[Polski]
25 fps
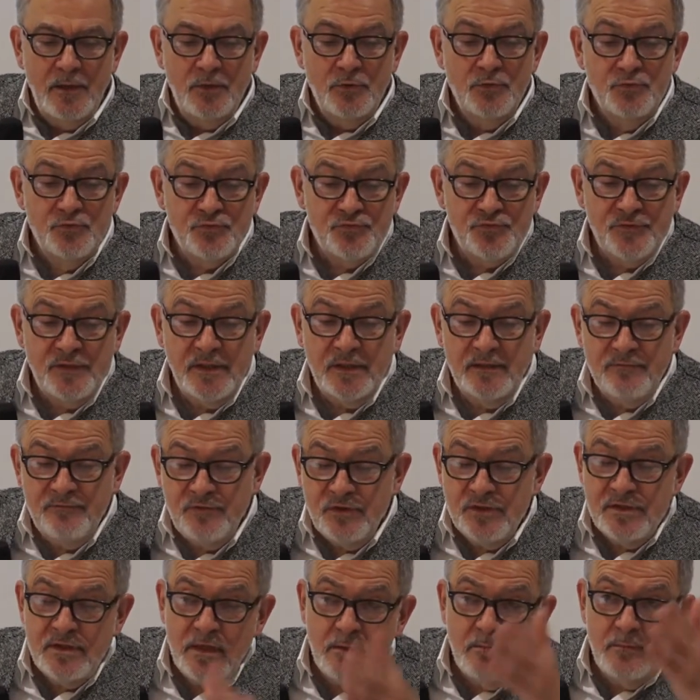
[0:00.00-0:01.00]
Już wtedy
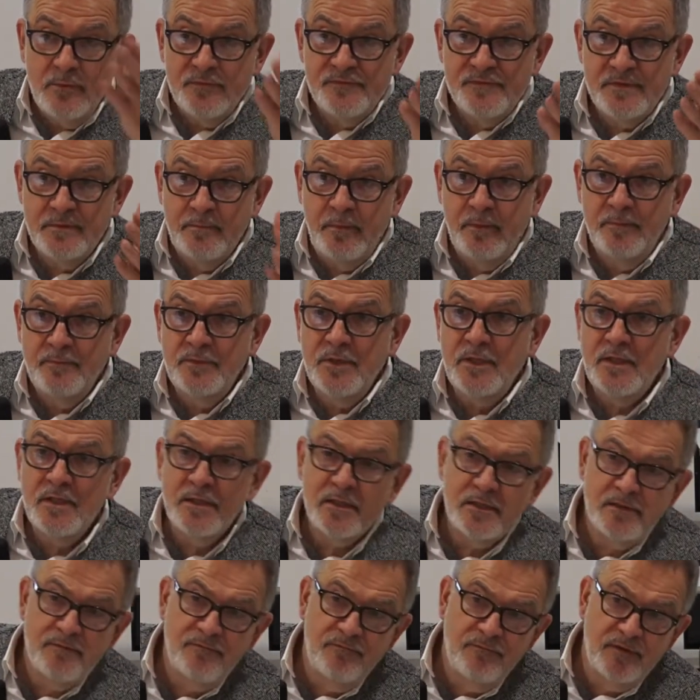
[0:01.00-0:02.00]
wiedziałem o
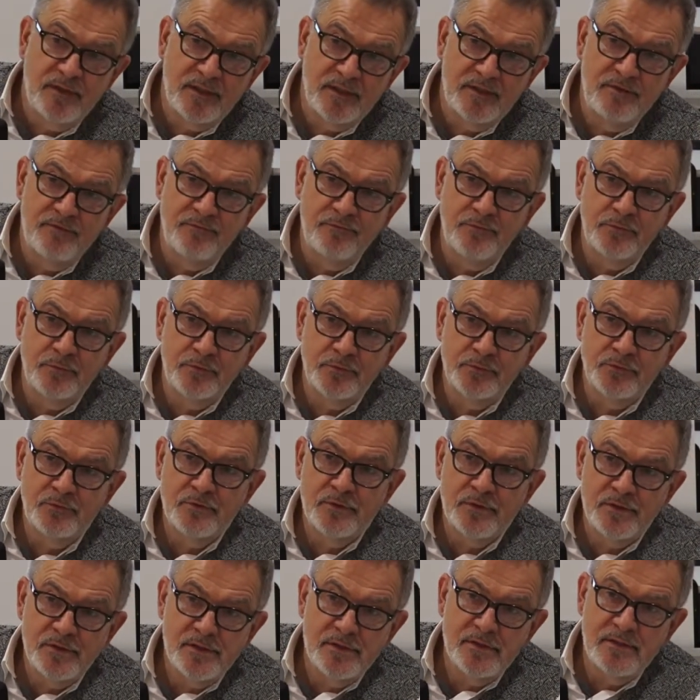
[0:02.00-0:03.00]
wspomnieniach w archiwum,
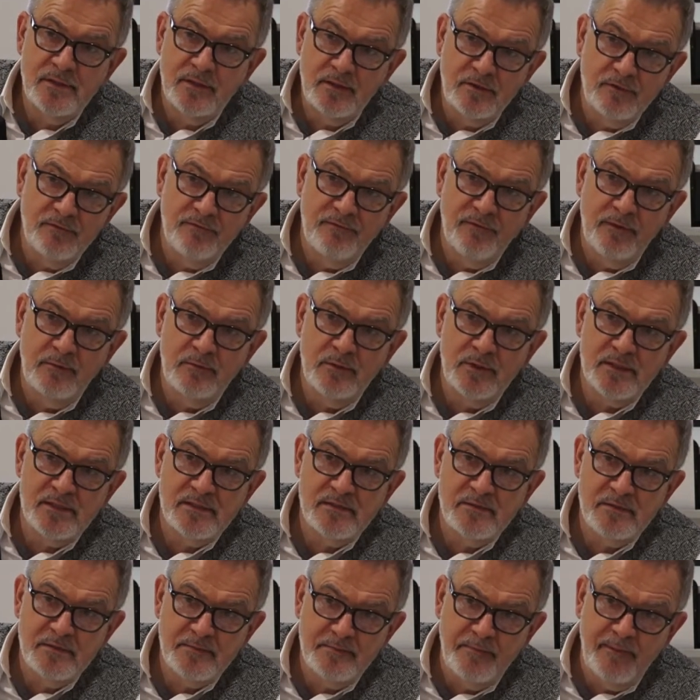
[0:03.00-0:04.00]
które się znajdowały.
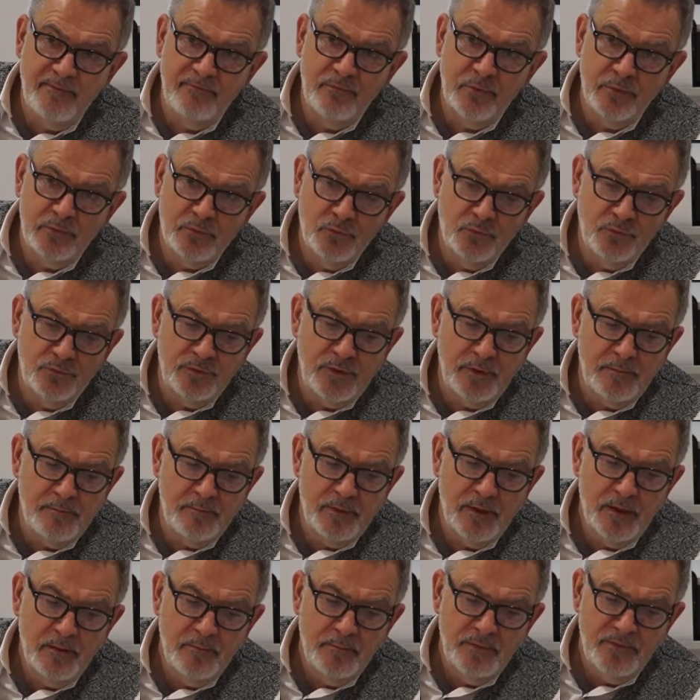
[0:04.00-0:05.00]
Razem z Pawłem Gutem,
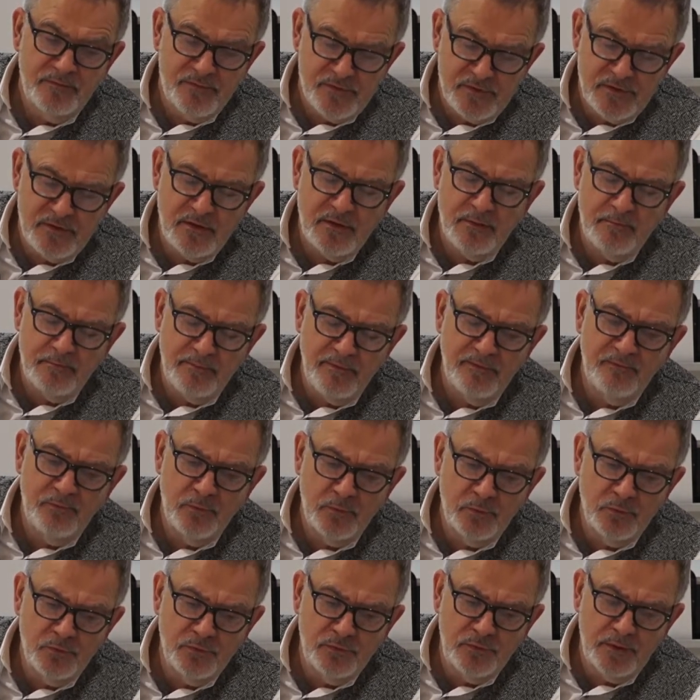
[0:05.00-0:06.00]
profesorem
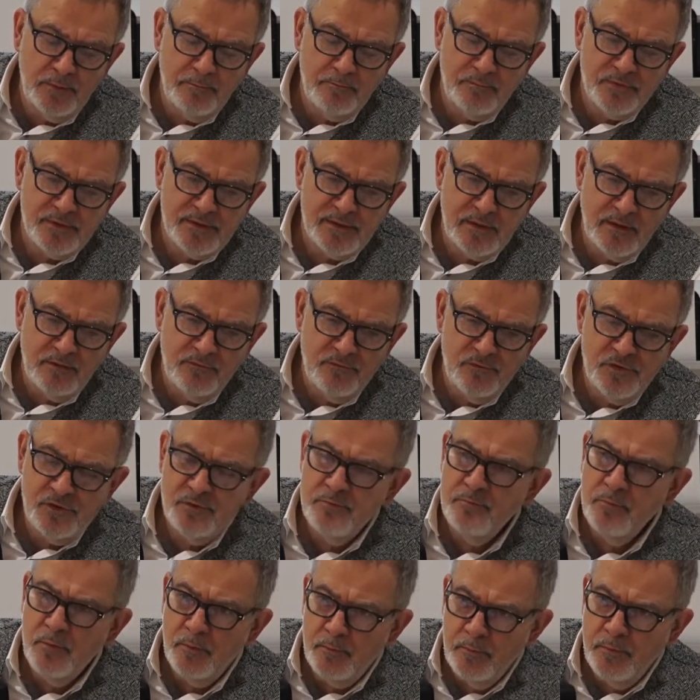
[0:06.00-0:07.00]
Pawłem Gutem,
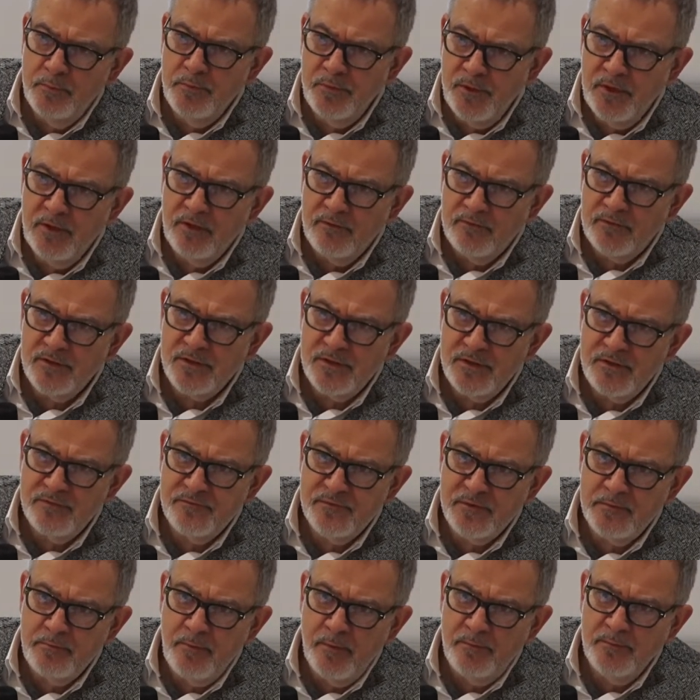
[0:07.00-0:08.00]
postanowiliśmy opublikować te
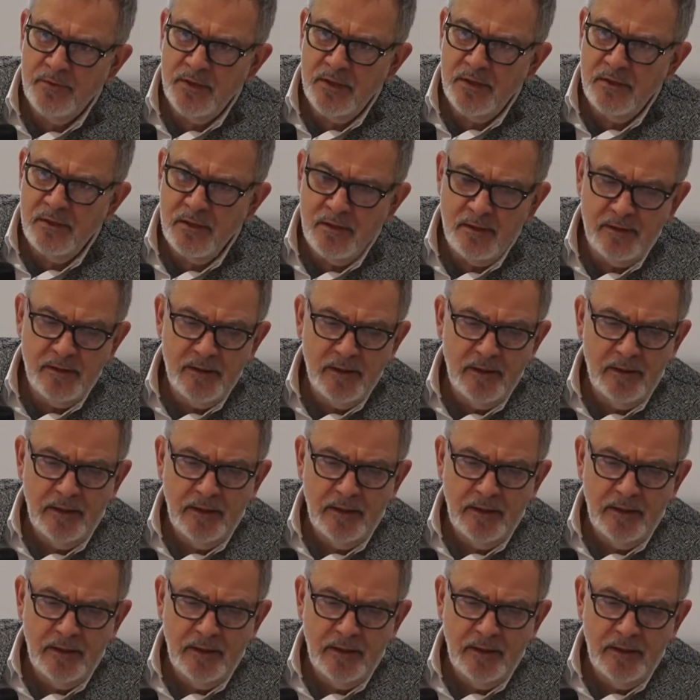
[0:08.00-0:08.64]
wspomnienia.